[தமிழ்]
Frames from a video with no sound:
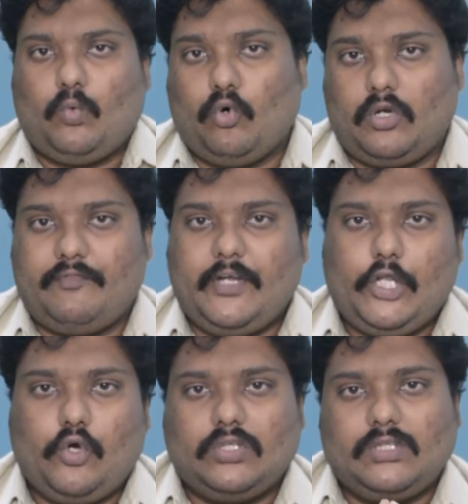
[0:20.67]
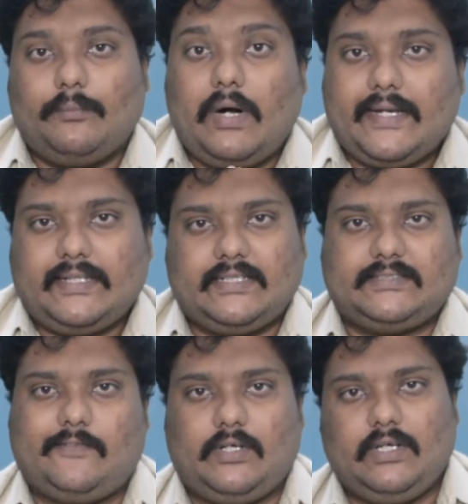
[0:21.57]
ஒரு வீடியோ வந்து
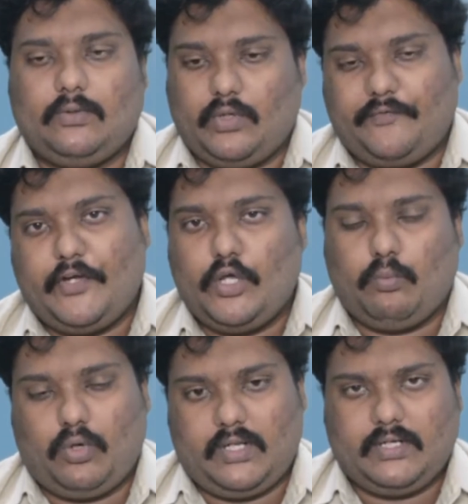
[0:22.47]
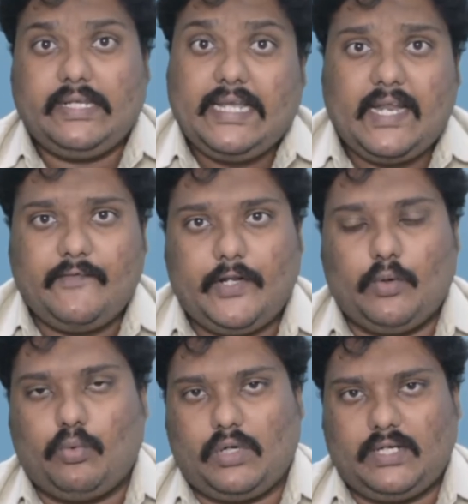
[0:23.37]
மாரிதாஸ் அவங்க ஒரு வீடியோ போகிறாரு என்ன வீடியோ
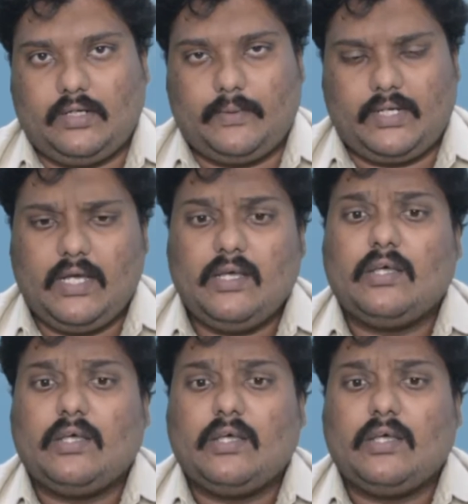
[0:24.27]
போகிறாரு அப்படின்னா